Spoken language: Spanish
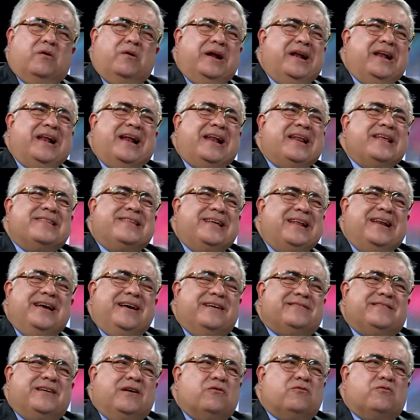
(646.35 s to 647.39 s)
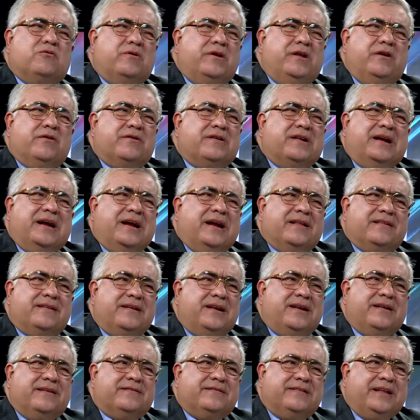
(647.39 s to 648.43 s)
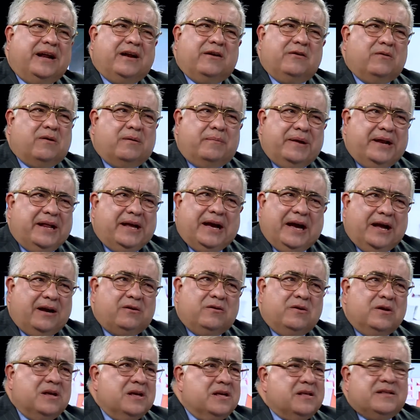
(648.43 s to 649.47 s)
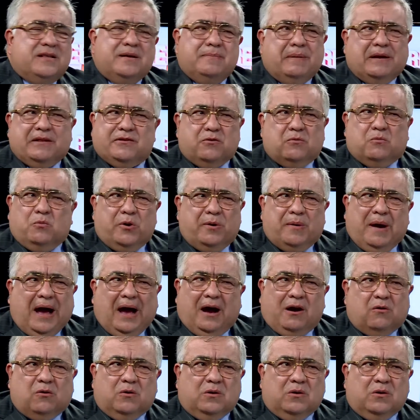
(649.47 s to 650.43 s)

El ah. arancel en Estados Unidos, el arancel externo americano, siempre ha sido muy bajo.